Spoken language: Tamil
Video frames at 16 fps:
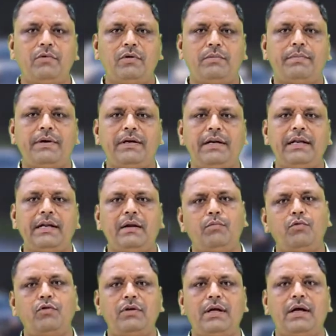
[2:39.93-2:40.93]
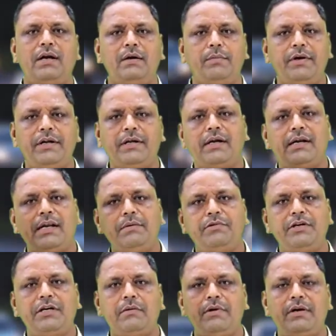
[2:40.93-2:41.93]
கொடுத்து பண்ணிட்டீங்கன்னா போதுங்க ஆட்டோமேட்டிக்காக
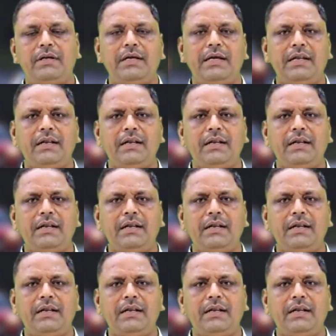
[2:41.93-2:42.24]
கிளைம் செட்டில்மெண்ட்டு